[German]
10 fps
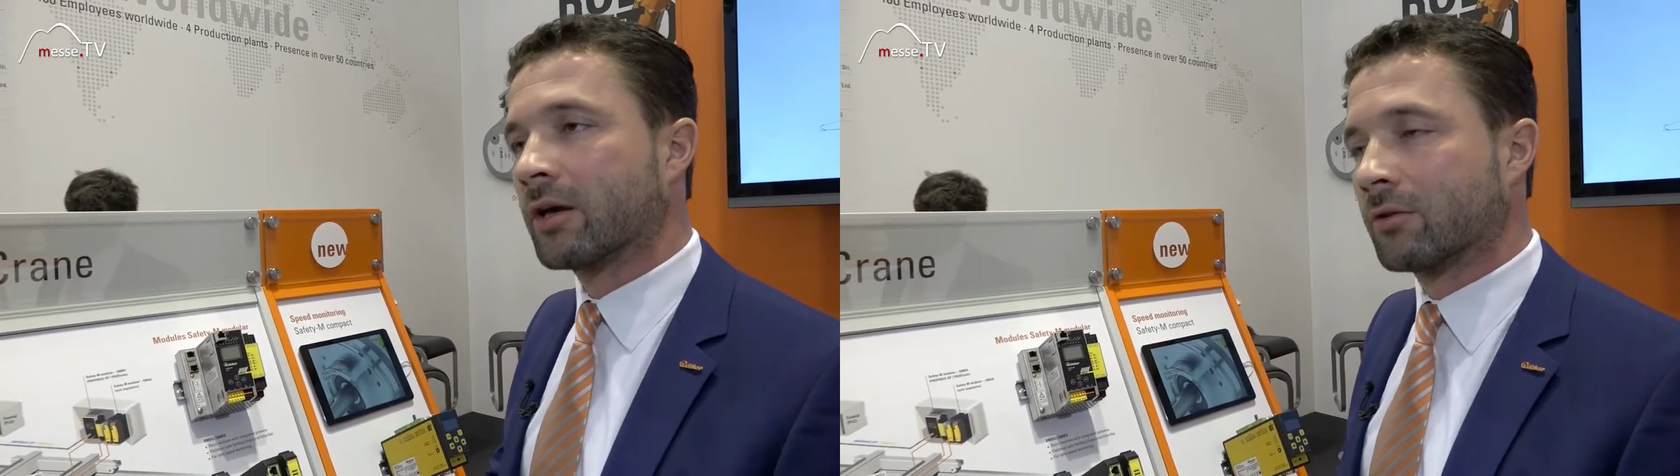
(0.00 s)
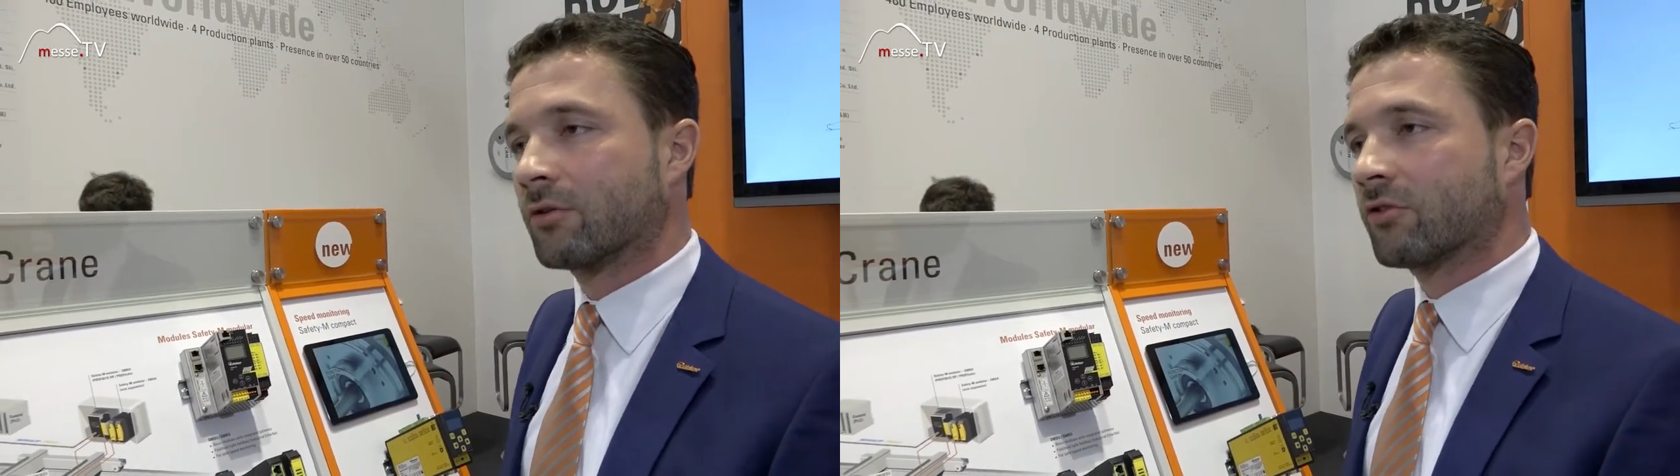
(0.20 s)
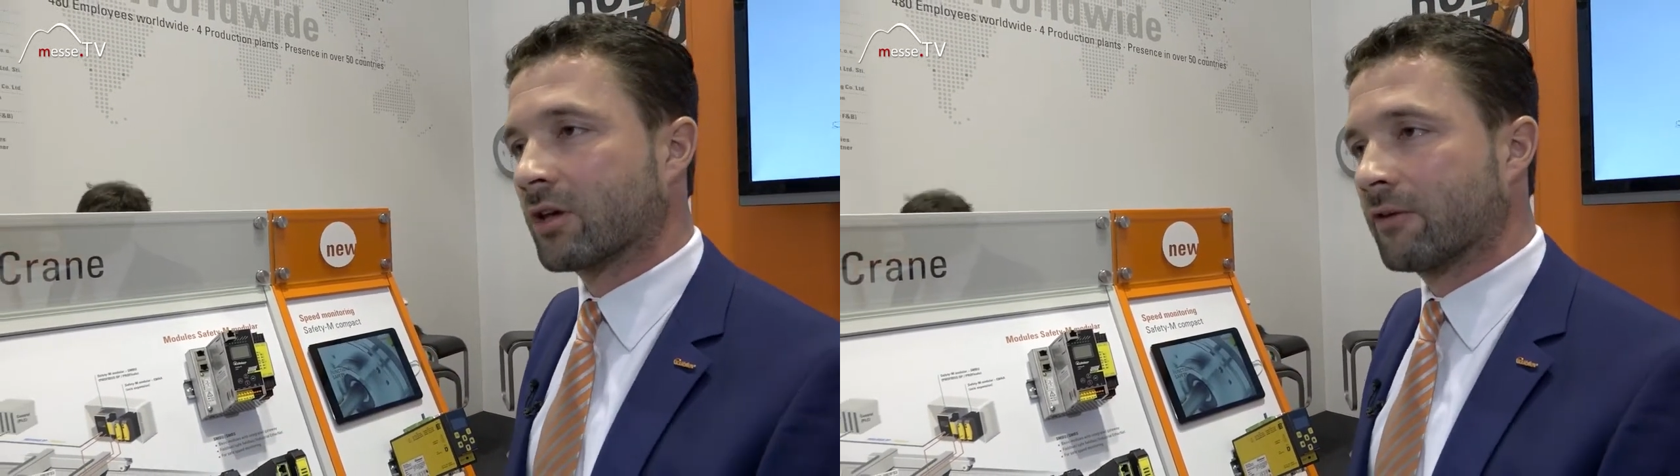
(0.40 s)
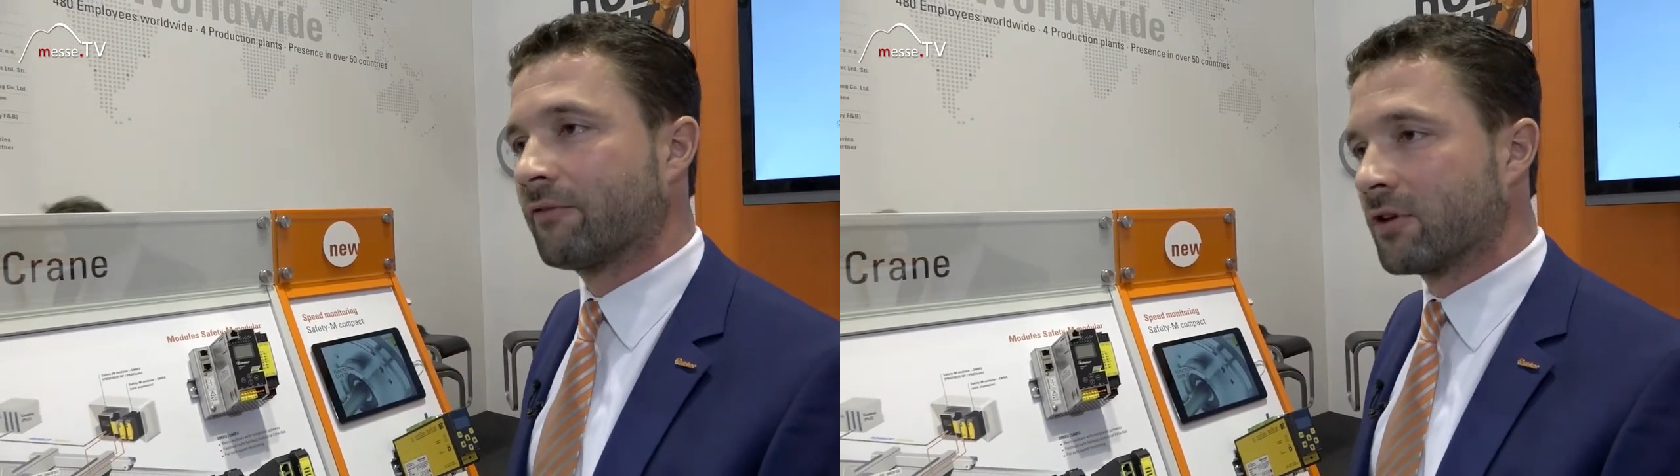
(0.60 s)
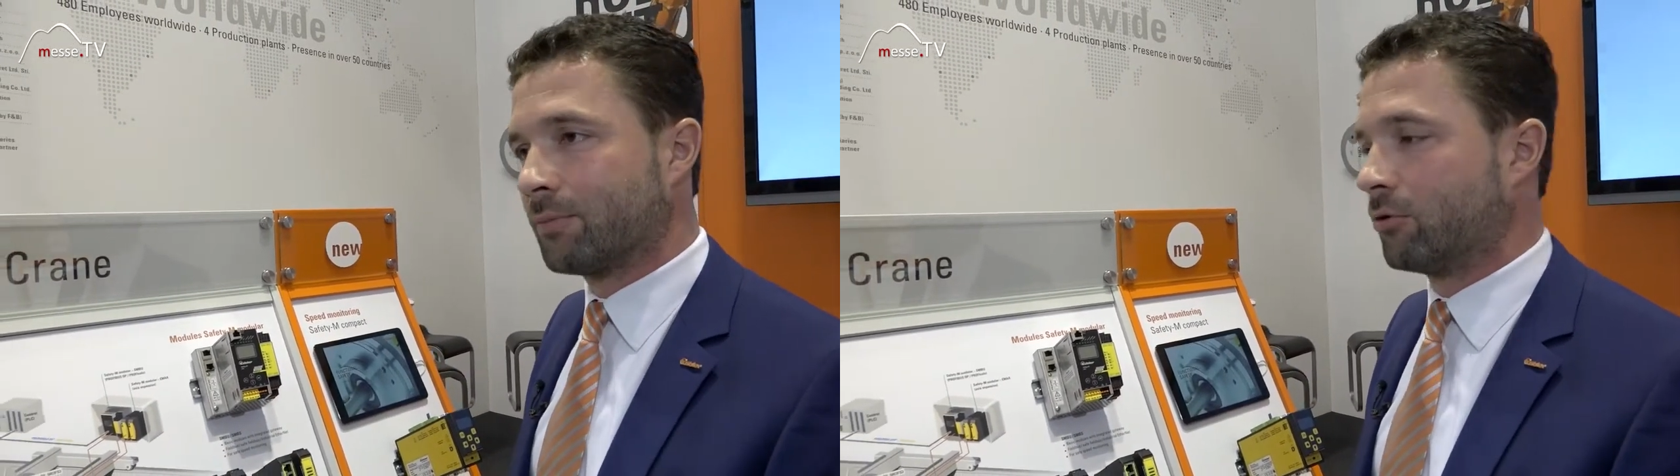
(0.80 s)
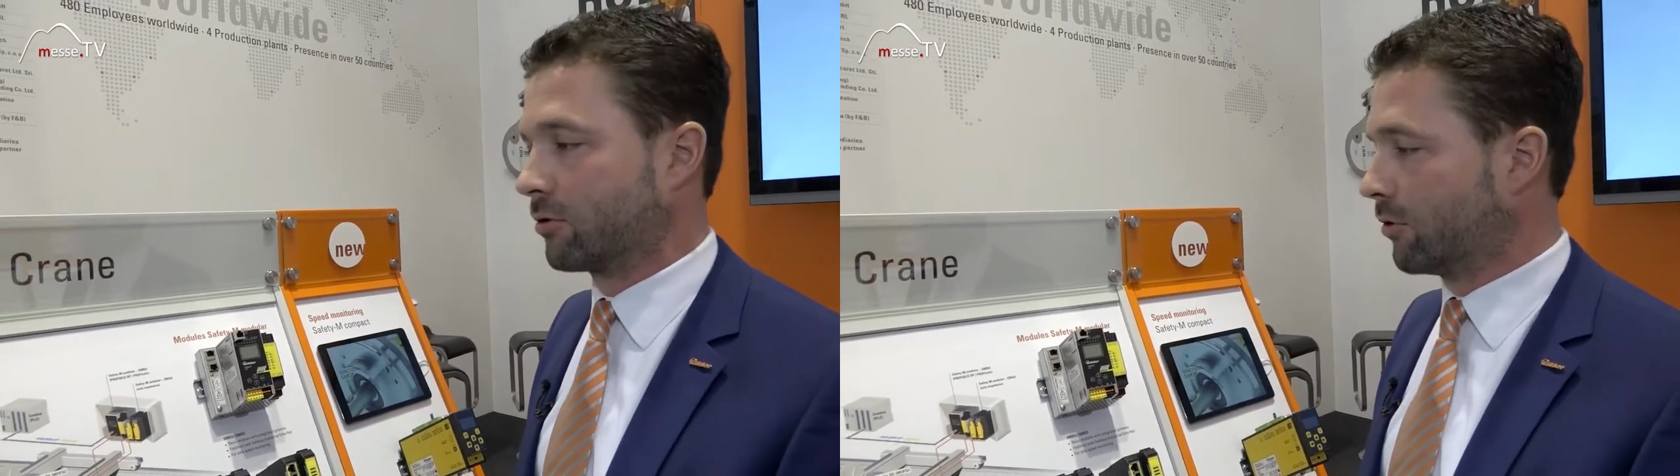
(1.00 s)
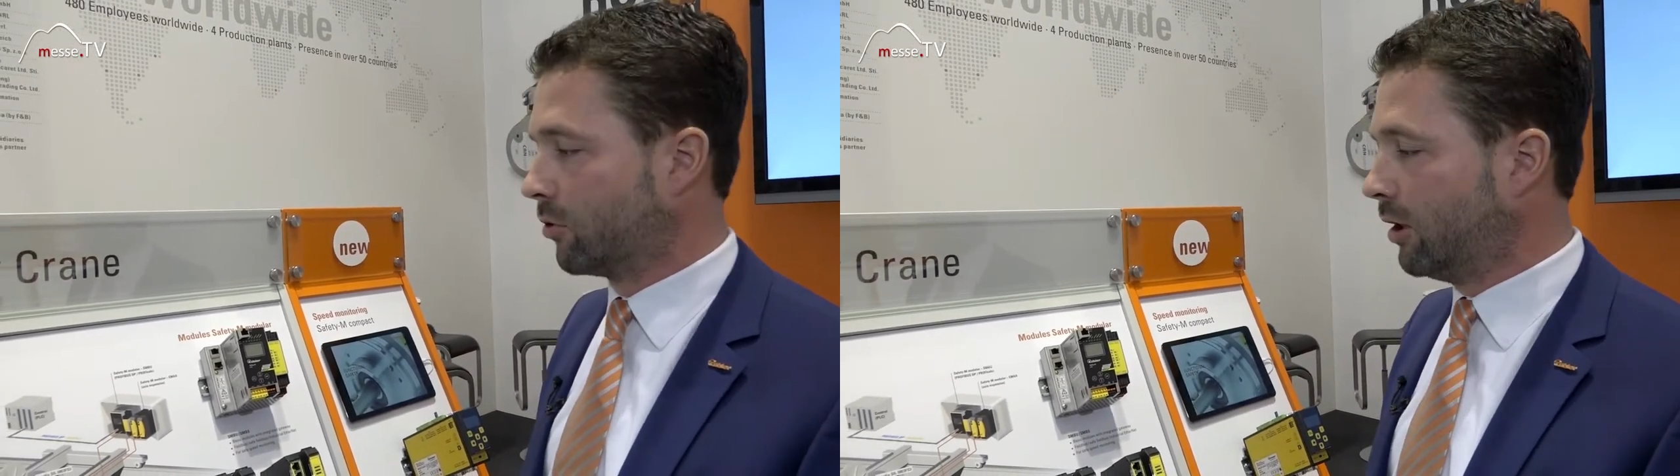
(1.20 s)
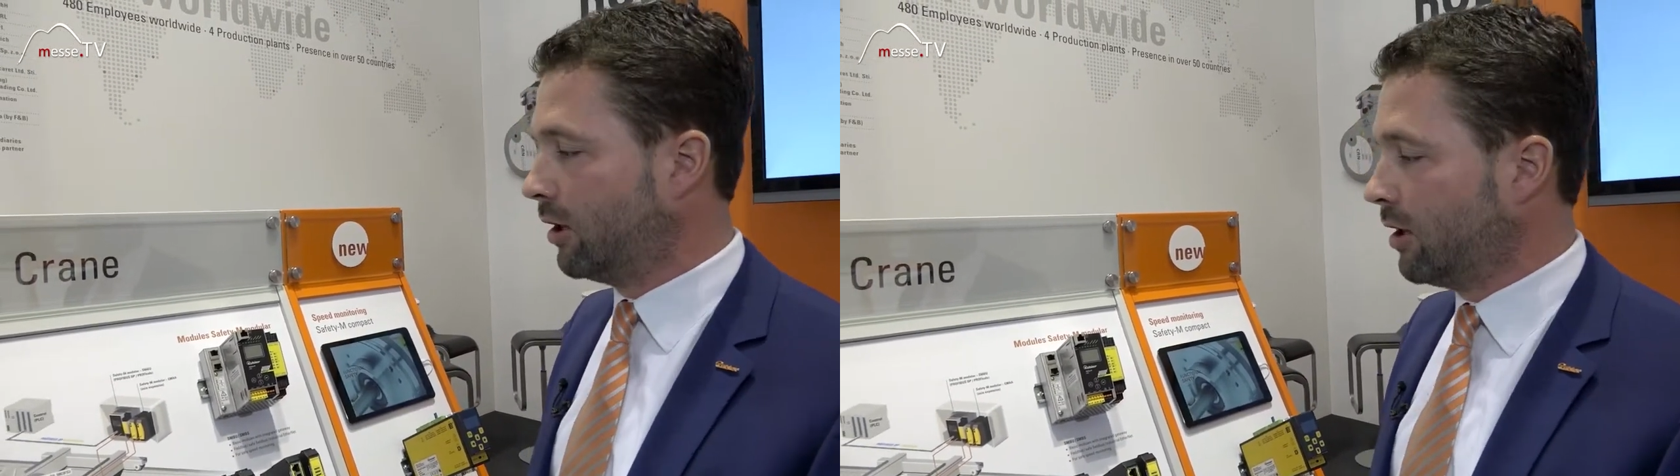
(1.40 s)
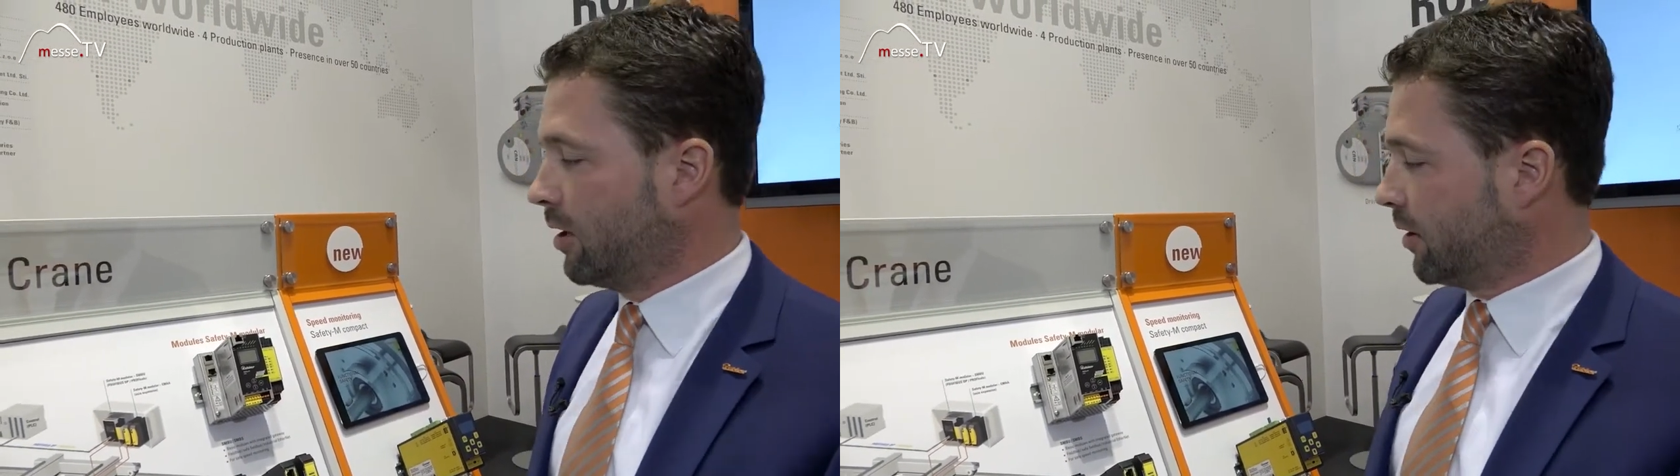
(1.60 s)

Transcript: Industrie 4.0.